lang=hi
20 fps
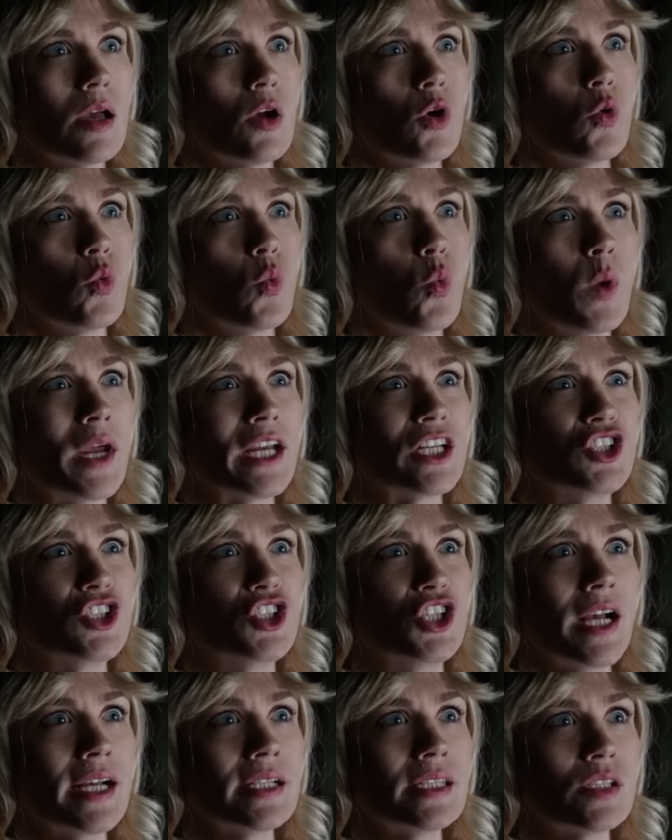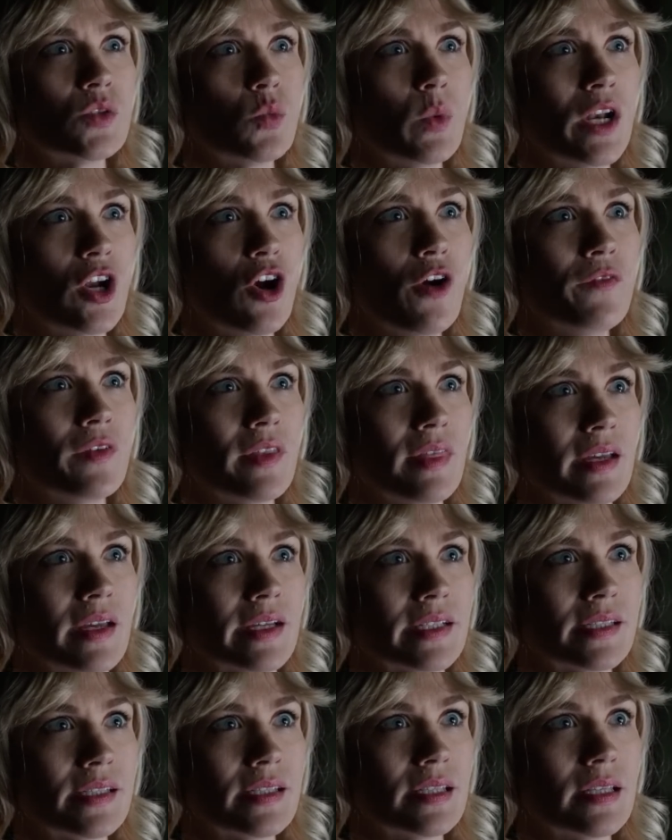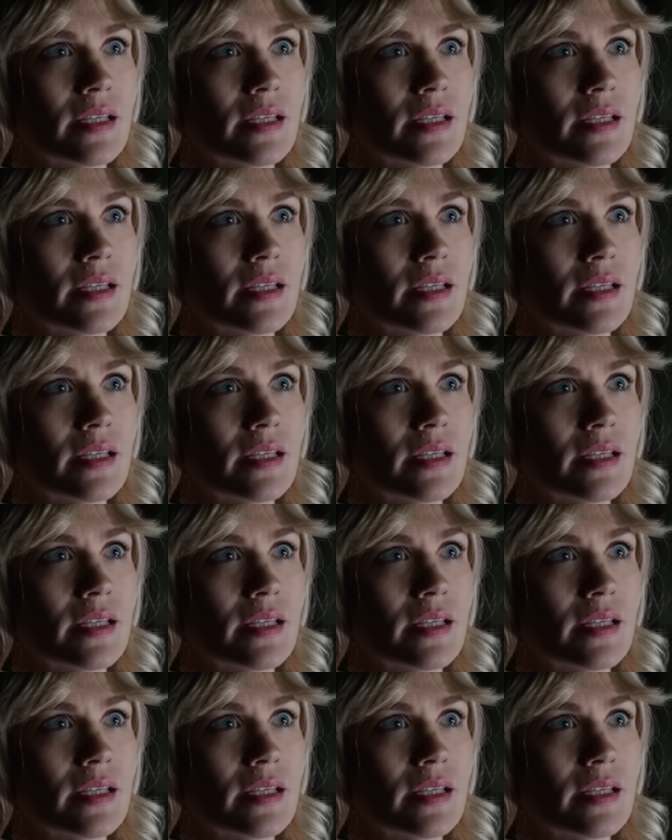है और तब भी मलिसा उसे बताने के